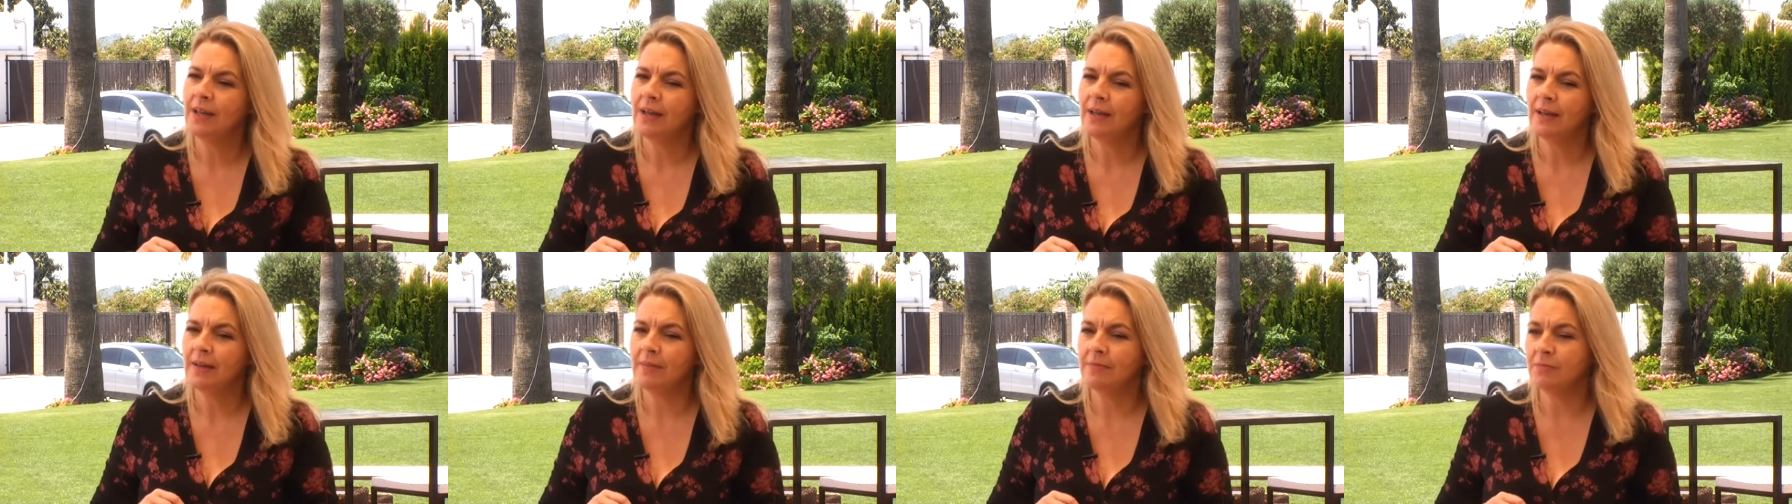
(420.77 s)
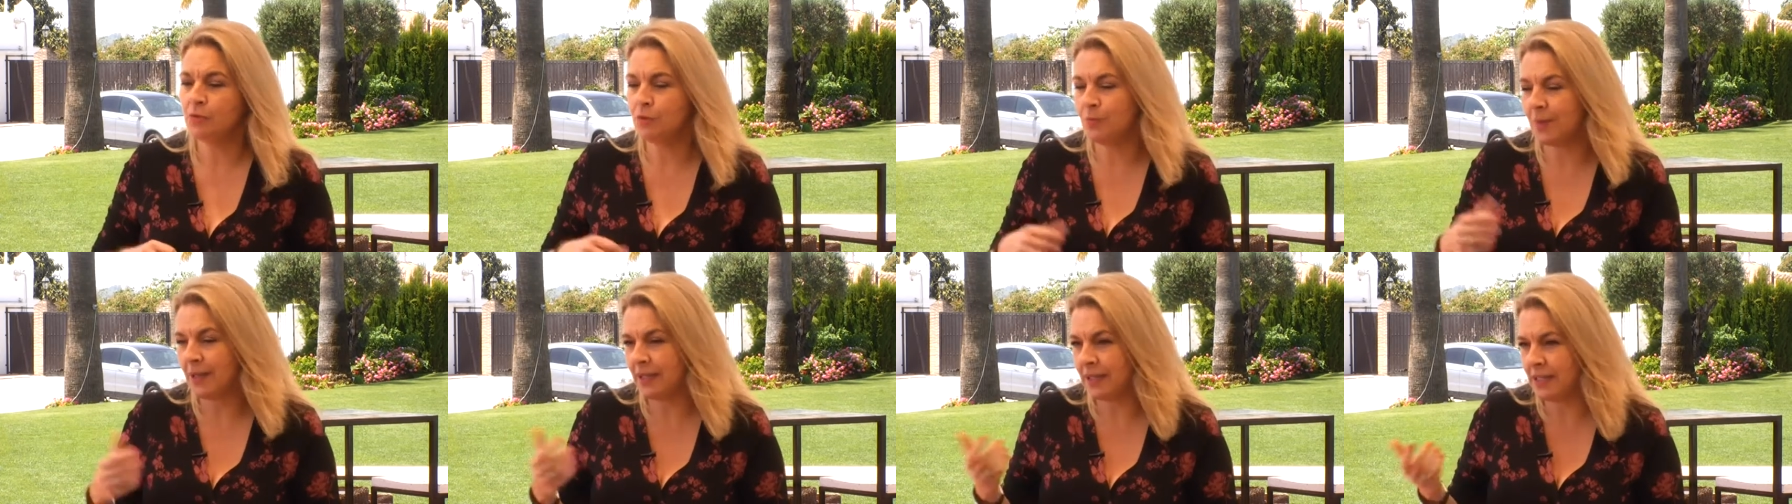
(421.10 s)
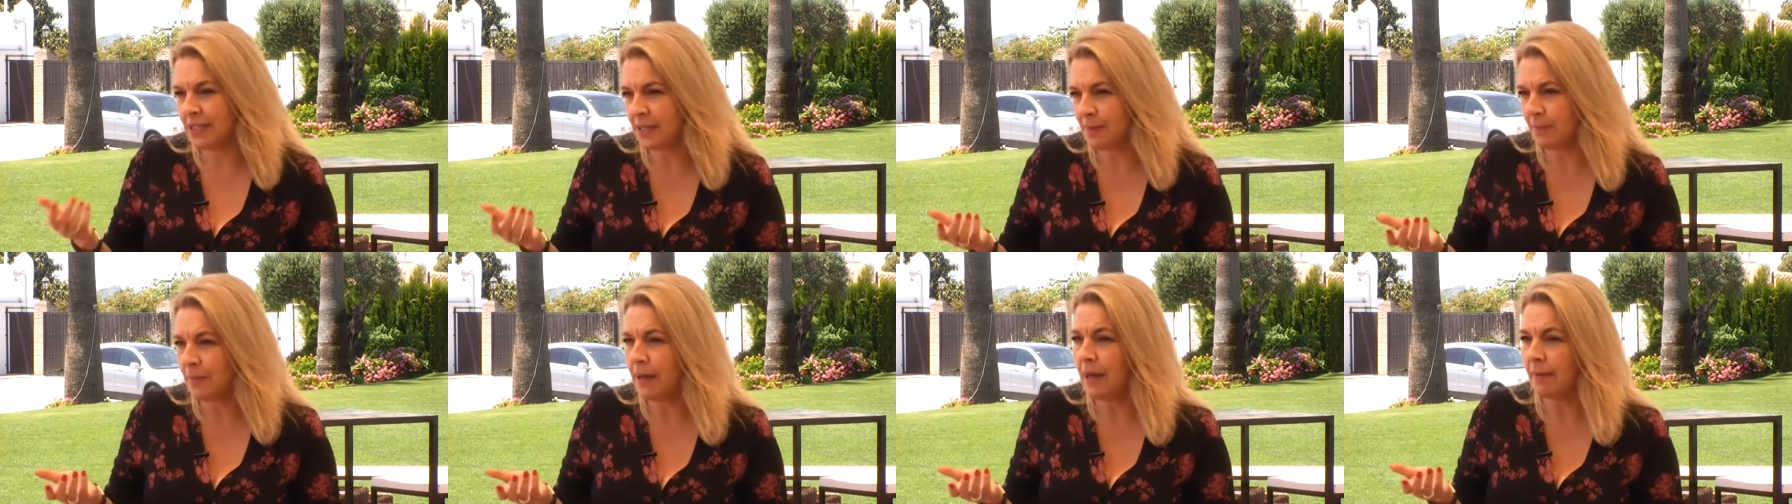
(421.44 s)
Eh, tu madre
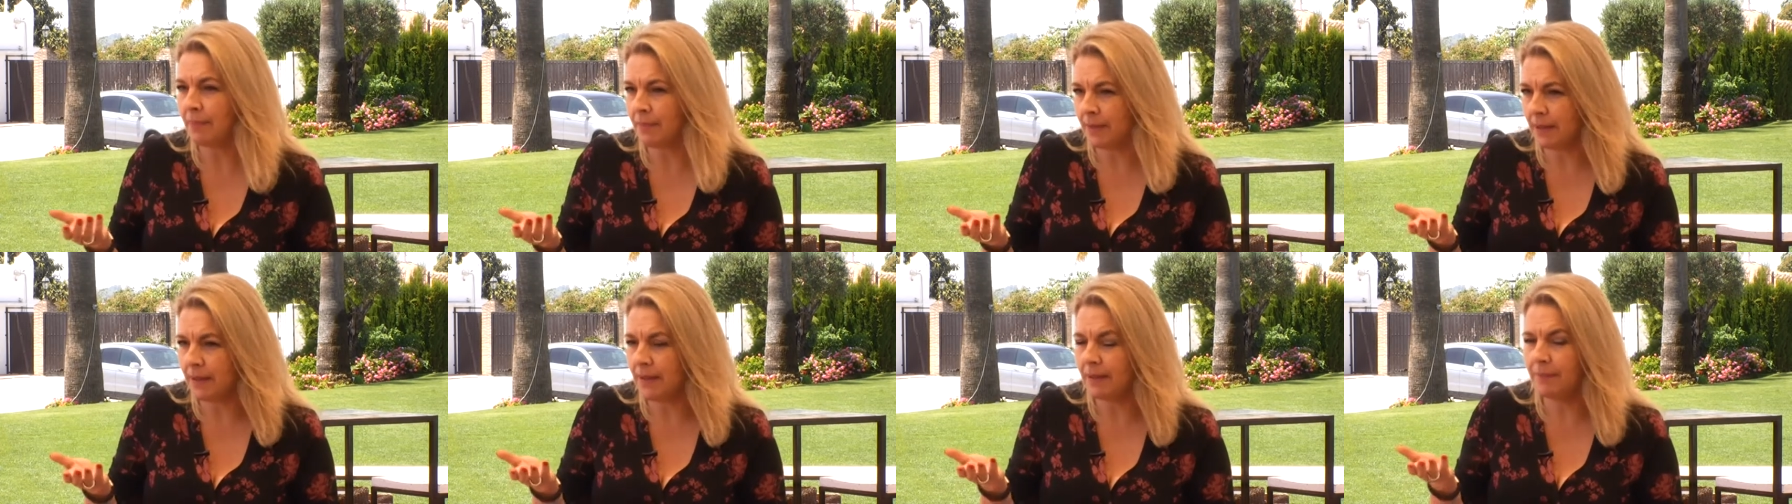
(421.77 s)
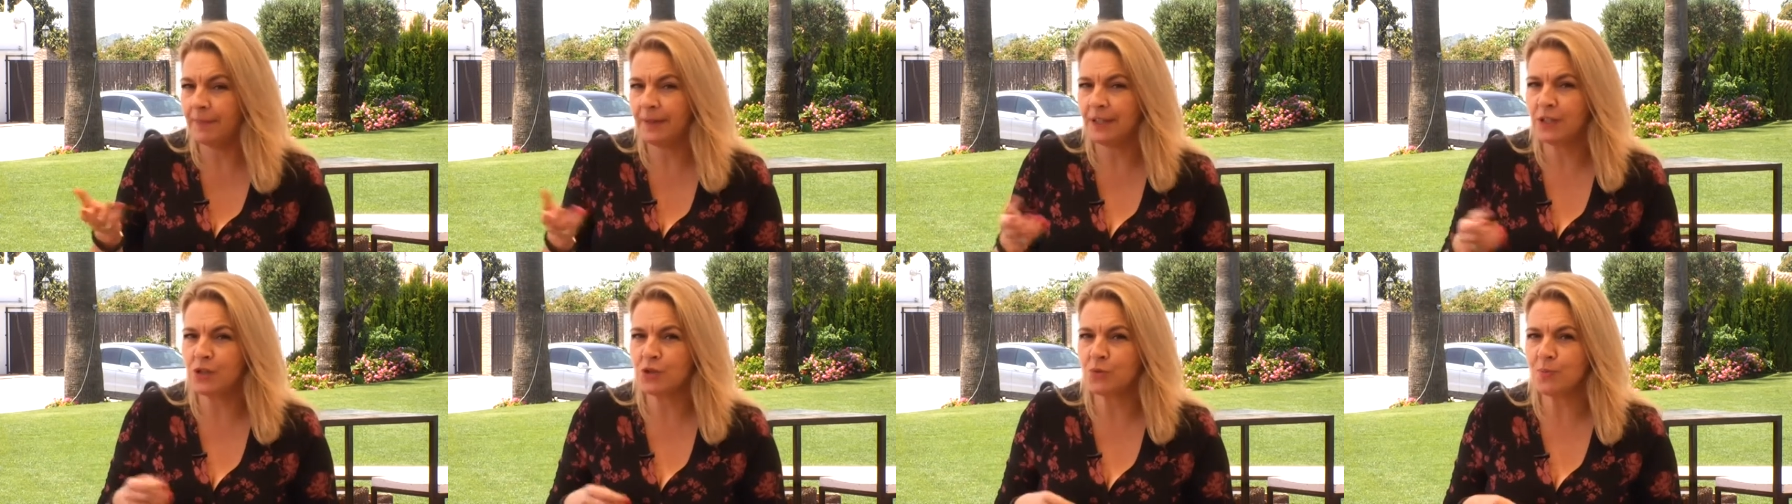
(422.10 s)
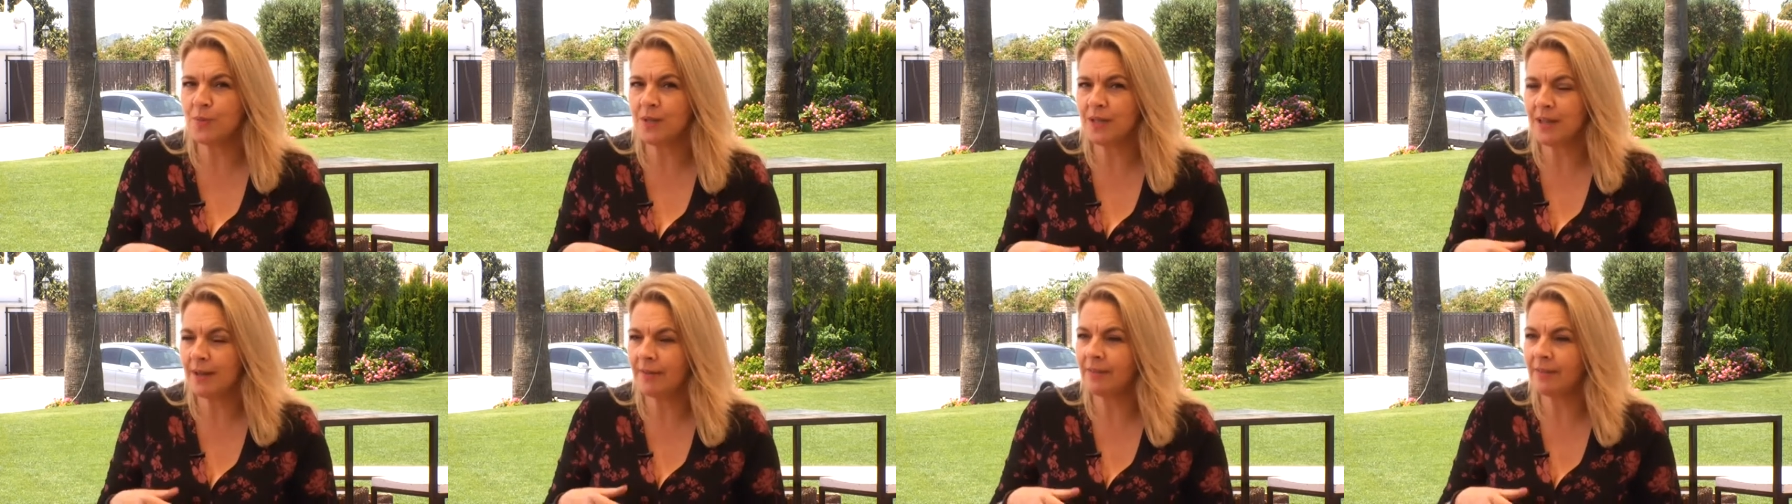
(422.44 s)
ah, eh, presume de